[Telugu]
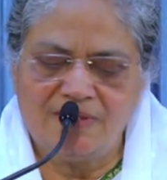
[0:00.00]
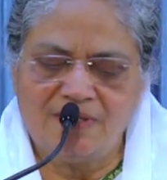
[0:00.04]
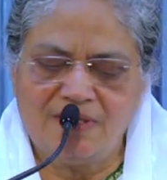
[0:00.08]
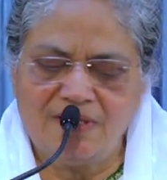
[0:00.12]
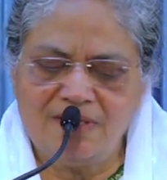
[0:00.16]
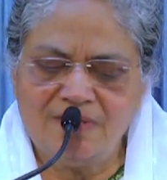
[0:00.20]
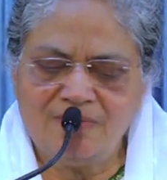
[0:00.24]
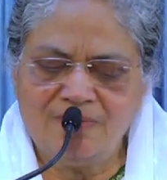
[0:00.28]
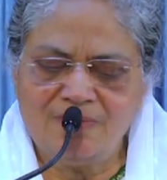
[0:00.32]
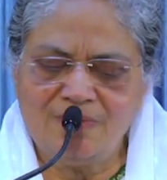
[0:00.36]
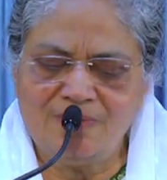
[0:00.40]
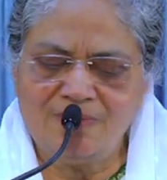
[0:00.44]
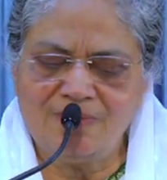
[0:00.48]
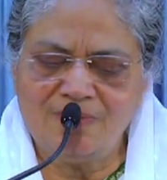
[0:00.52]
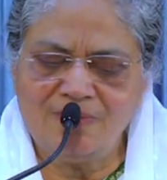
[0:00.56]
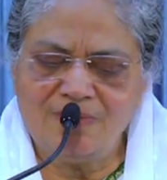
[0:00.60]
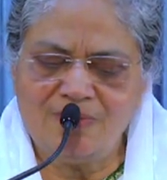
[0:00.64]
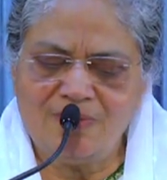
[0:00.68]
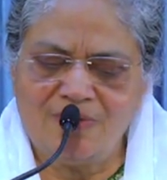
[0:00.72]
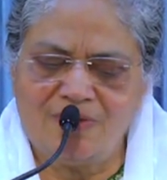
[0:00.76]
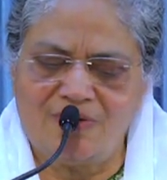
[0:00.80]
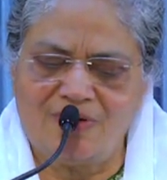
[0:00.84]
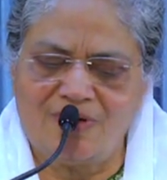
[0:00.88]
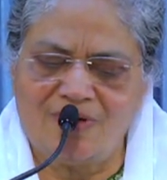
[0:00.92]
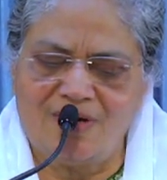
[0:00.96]
దేవుడు
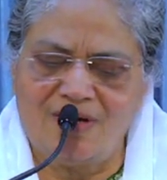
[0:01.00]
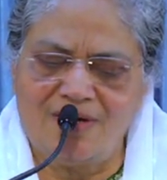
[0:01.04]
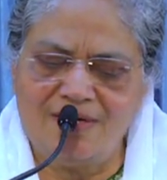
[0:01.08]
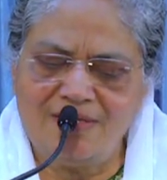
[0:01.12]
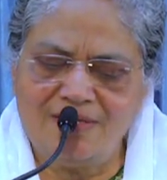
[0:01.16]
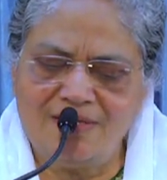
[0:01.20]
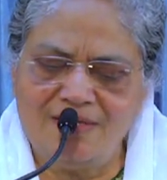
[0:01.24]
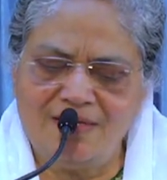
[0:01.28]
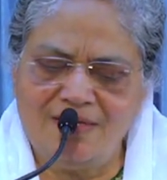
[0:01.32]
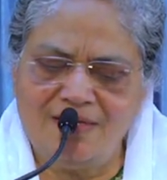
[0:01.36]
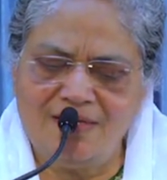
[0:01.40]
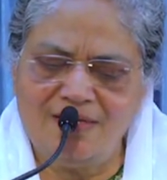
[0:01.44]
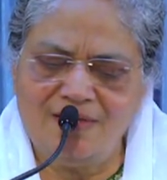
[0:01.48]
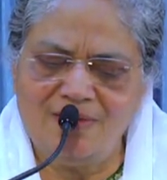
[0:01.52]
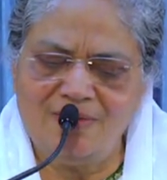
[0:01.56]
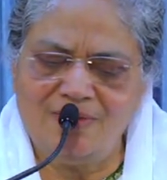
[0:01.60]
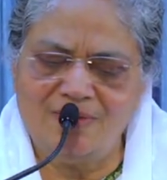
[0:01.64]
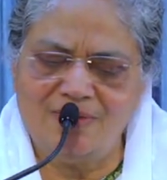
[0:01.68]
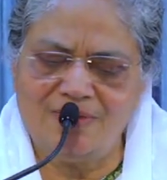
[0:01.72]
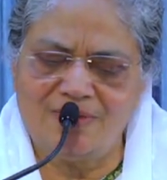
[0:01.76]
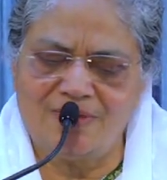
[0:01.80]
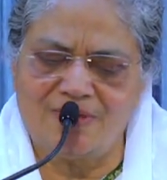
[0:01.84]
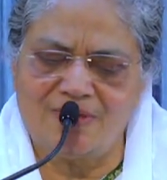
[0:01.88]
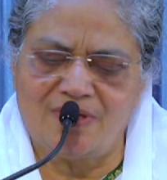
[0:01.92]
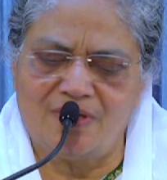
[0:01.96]

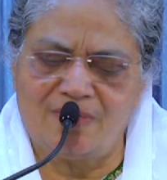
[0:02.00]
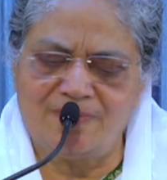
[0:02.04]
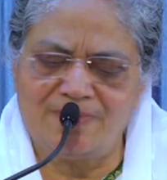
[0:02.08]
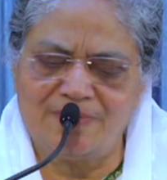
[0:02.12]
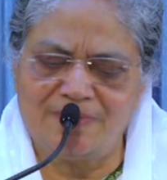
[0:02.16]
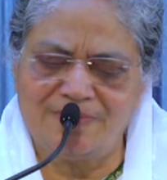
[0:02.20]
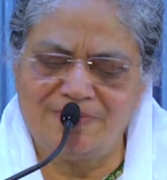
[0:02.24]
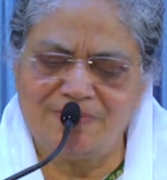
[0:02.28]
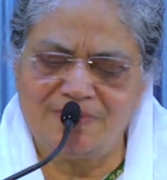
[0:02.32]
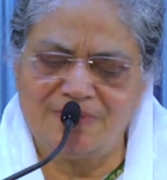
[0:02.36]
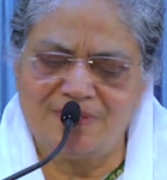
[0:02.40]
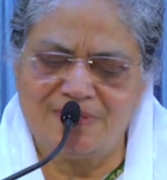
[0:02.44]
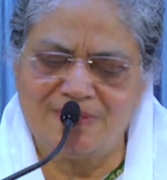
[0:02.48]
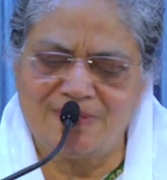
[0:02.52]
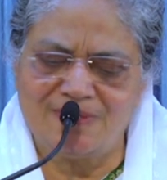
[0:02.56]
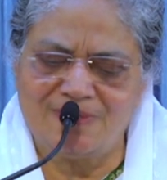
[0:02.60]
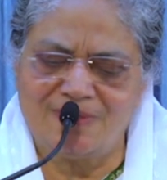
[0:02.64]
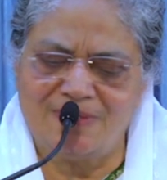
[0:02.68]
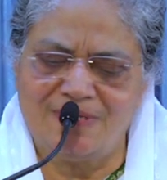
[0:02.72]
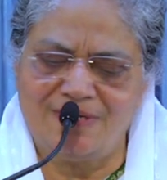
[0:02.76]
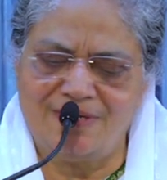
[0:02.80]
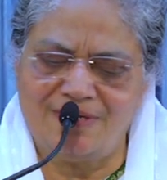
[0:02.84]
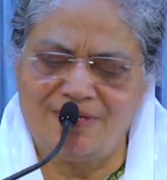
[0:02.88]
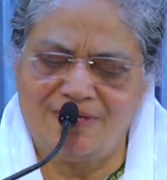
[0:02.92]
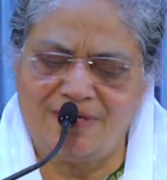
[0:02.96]
రాహేలును జ్ఞాపకం
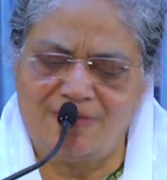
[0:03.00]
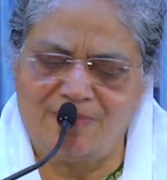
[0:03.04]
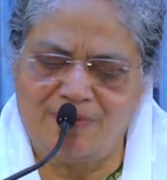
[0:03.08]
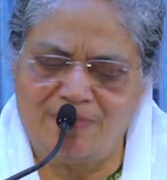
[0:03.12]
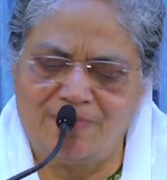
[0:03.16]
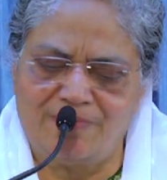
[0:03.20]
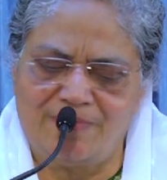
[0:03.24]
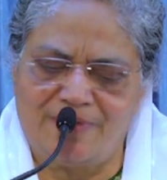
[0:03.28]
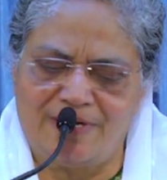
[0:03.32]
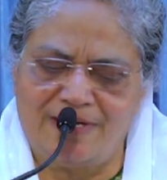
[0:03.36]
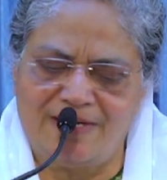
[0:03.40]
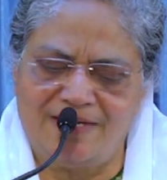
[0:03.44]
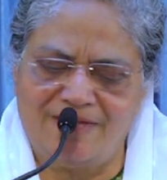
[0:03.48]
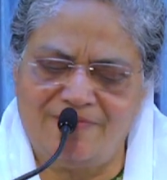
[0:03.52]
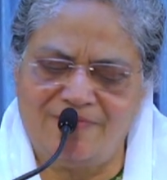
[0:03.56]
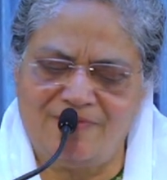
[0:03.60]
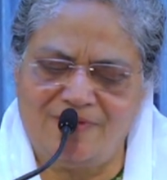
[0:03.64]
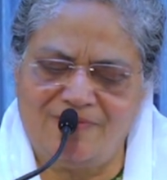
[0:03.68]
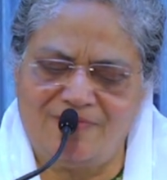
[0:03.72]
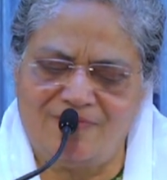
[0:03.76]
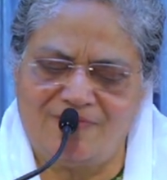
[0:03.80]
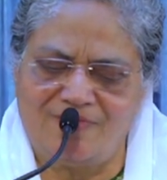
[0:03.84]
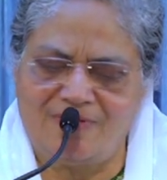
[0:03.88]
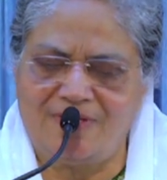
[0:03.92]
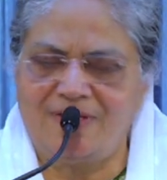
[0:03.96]
చేసుకొని ఆమె
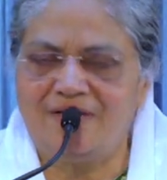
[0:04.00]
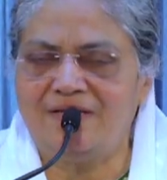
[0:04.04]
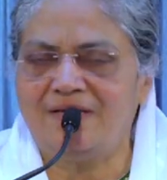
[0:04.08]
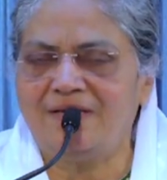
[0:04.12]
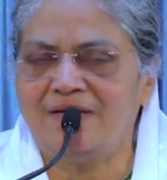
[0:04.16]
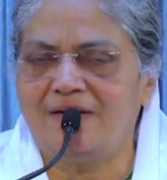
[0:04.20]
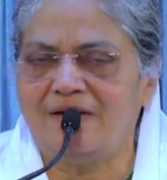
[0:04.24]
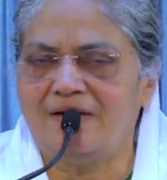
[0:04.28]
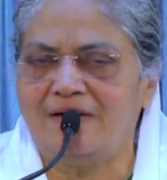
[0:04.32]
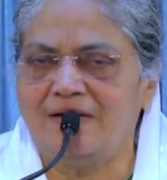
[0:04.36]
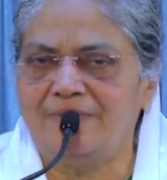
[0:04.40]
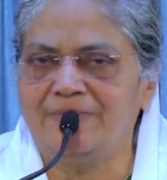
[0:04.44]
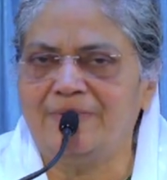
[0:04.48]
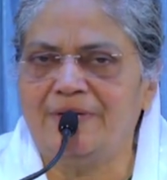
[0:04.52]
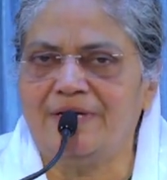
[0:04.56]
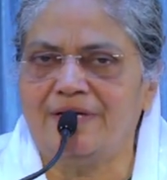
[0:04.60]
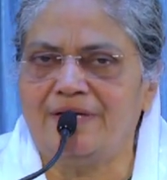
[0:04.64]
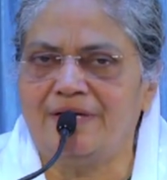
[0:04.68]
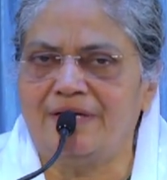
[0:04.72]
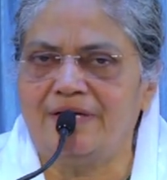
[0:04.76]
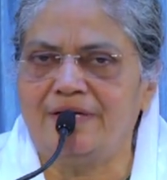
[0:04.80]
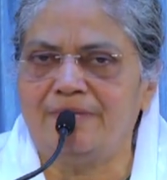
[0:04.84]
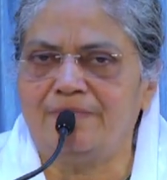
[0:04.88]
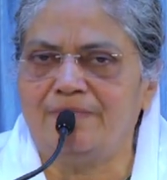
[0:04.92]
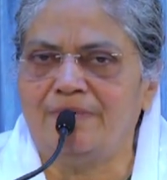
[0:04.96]
మనవి విని ఆమె
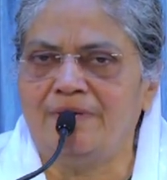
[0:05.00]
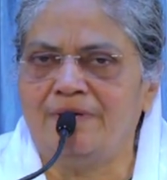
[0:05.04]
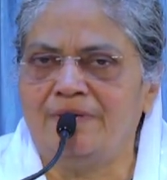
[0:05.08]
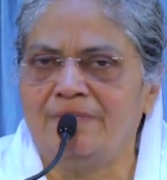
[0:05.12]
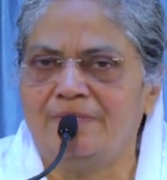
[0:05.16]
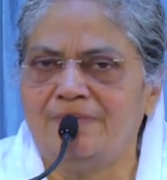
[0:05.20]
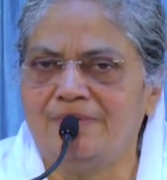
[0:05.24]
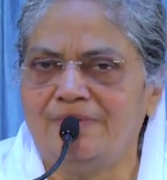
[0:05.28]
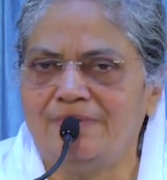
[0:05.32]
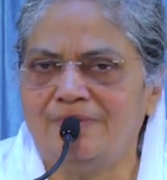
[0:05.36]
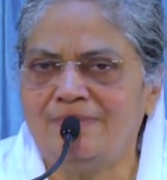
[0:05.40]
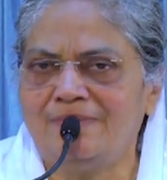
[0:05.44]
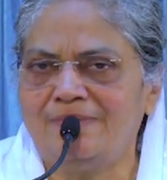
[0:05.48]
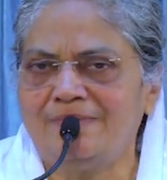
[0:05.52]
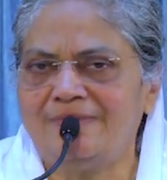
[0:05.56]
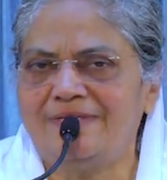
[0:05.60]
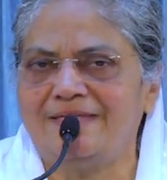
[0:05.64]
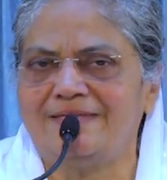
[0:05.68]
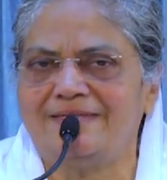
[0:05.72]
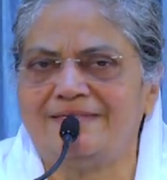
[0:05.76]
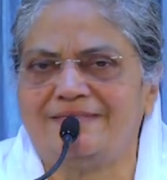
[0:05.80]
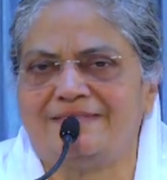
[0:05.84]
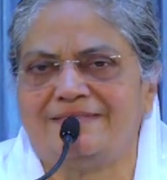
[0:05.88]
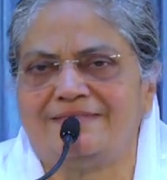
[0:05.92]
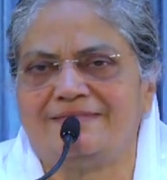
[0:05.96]
గర్భము
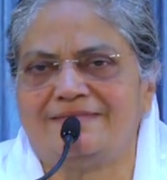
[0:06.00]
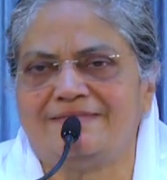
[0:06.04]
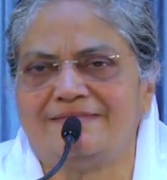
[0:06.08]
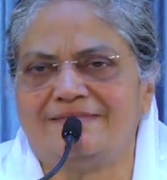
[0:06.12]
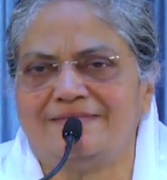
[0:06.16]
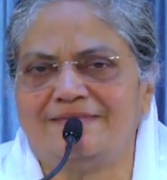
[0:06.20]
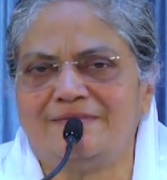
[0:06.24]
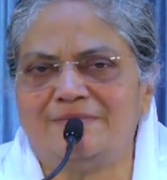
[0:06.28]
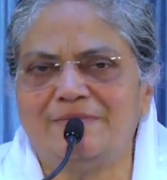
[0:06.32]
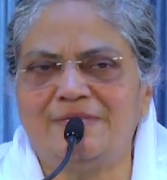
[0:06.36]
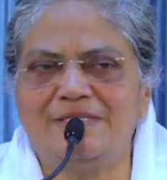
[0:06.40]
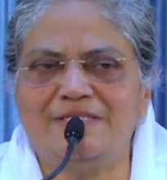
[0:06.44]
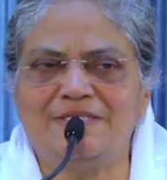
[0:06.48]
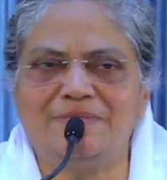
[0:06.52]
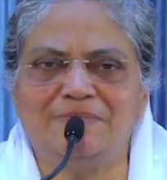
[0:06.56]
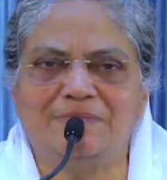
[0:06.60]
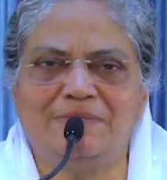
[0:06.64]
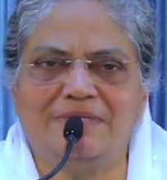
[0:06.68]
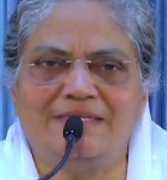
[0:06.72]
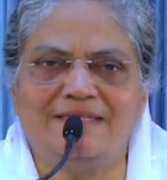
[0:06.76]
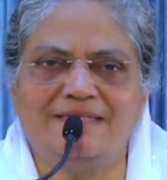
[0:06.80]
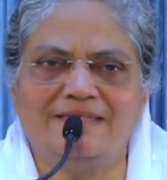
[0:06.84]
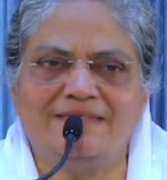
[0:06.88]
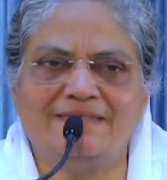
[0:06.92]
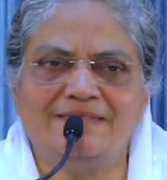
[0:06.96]
తెరిచాడు మంచి మాట